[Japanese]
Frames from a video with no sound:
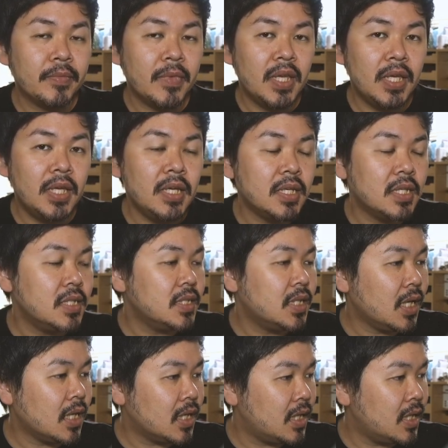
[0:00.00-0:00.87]
平均
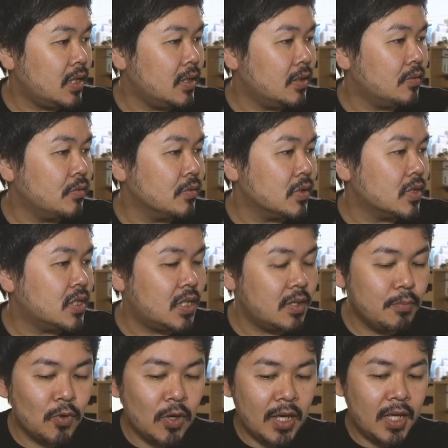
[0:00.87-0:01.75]
だけ折って
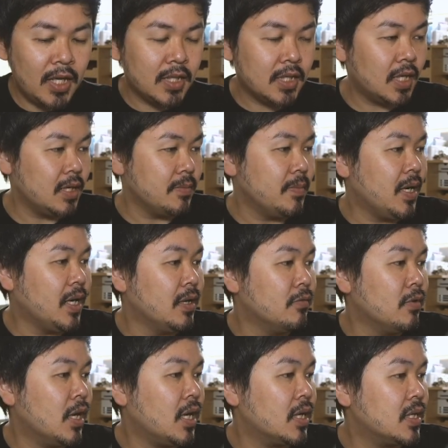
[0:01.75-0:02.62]
もらえたらまあ
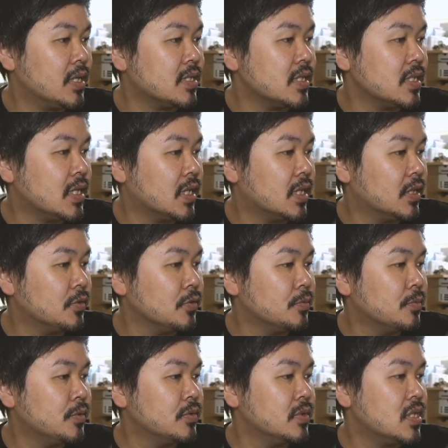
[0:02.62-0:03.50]
分かりやすいかなと
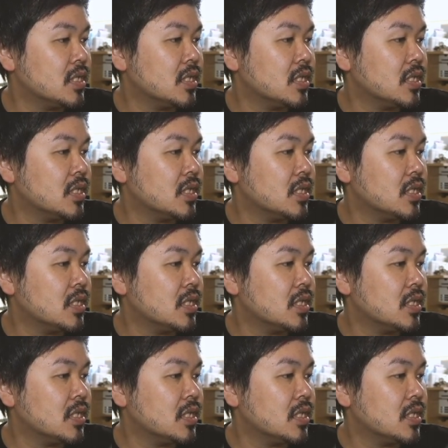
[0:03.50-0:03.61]
思うんで